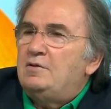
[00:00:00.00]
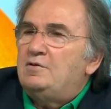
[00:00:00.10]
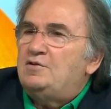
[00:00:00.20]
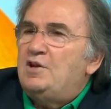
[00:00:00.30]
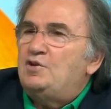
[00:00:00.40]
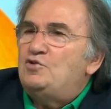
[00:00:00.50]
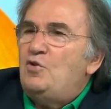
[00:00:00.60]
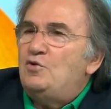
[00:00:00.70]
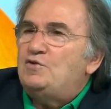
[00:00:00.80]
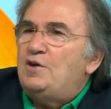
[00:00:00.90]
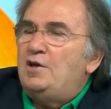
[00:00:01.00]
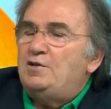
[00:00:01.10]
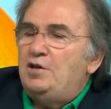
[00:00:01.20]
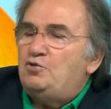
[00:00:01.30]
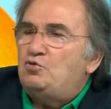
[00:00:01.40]
8-10
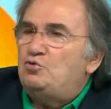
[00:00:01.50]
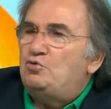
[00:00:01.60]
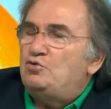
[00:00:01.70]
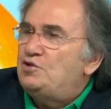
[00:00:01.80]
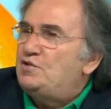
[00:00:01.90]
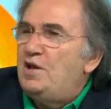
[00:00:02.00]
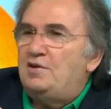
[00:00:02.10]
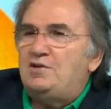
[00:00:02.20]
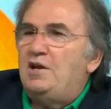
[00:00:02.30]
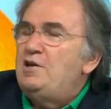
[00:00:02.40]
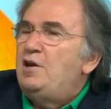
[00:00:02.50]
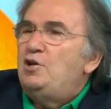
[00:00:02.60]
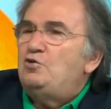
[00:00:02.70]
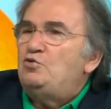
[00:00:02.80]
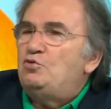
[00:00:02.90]
saniye tükür, istersen
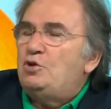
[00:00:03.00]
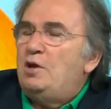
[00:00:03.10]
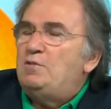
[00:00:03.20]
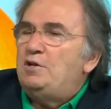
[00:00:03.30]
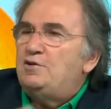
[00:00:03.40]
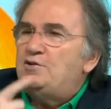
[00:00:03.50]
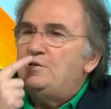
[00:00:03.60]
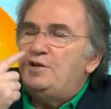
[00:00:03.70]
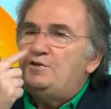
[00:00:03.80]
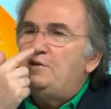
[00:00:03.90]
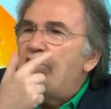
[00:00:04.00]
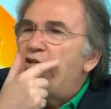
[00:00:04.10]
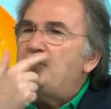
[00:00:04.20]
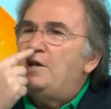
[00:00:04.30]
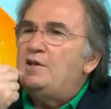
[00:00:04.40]
yutabilirsin de,
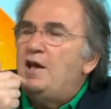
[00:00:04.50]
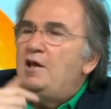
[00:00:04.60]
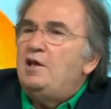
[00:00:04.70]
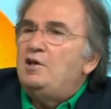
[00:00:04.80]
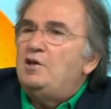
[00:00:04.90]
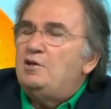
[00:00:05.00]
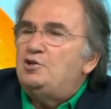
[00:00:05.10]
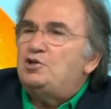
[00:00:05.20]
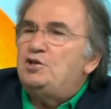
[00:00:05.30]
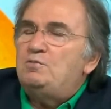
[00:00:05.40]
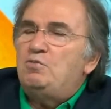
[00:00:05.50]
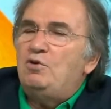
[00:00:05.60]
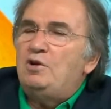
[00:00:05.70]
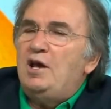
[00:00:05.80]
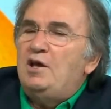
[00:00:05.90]
dilinle de geliştir.
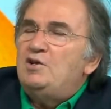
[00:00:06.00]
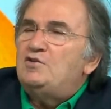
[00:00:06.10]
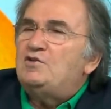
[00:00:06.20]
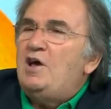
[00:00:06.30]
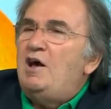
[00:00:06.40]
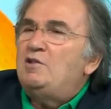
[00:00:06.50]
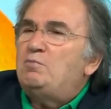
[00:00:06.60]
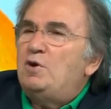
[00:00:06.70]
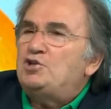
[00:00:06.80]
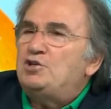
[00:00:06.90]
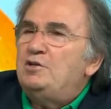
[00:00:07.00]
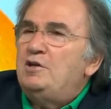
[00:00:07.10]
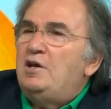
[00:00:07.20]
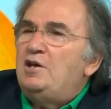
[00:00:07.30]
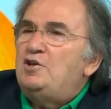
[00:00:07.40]
Böyle saat başı
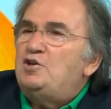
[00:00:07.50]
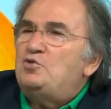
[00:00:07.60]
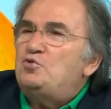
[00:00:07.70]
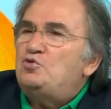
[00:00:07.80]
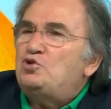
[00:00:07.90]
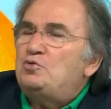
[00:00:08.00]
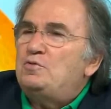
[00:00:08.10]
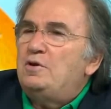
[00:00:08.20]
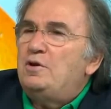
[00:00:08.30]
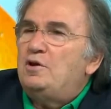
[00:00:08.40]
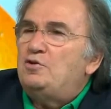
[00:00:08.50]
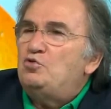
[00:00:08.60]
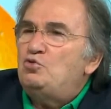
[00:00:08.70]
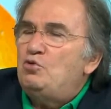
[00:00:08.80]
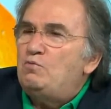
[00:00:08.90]
2-3 e,
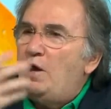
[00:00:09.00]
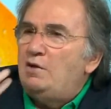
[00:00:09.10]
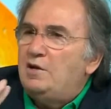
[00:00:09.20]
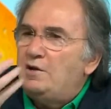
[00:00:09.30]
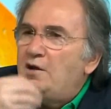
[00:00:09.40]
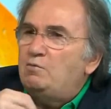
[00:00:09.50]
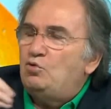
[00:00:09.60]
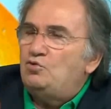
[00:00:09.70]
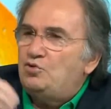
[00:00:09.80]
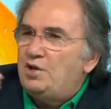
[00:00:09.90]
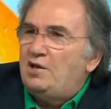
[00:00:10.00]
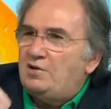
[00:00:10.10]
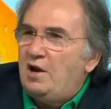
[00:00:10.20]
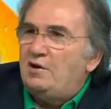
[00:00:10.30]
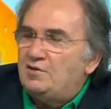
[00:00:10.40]
yudum alarak bunu
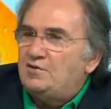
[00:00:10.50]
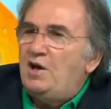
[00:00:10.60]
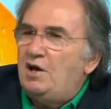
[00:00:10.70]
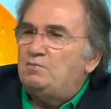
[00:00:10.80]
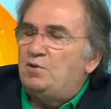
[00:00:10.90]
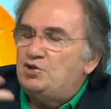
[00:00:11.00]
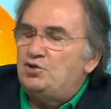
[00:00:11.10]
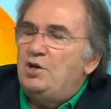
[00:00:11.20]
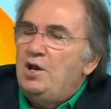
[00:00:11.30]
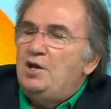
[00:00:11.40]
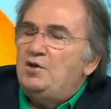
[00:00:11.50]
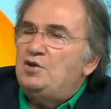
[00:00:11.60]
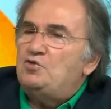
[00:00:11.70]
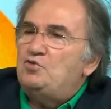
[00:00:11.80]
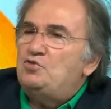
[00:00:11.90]
tekrarla saat başı
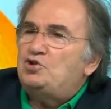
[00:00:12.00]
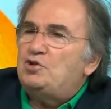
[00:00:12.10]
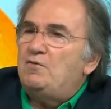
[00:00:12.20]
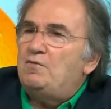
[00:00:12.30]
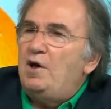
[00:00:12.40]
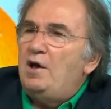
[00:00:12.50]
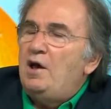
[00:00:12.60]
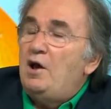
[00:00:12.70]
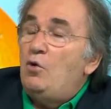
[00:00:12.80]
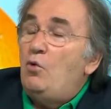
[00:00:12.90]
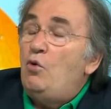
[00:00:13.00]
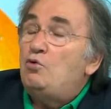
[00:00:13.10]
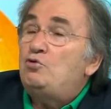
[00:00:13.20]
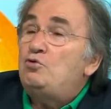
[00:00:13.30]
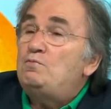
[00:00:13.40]
2-3 defa
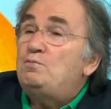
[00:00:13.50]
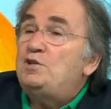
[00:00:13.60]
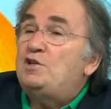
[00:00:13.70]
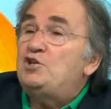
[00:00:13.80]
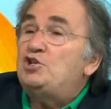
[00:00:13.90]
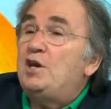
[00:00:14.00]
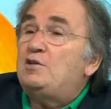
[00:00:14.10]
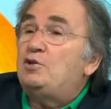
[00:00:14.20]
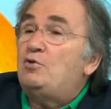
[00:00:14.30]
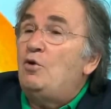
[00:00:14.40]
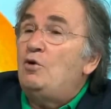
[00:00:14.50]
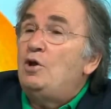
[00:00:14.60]
o gün bitecektir o.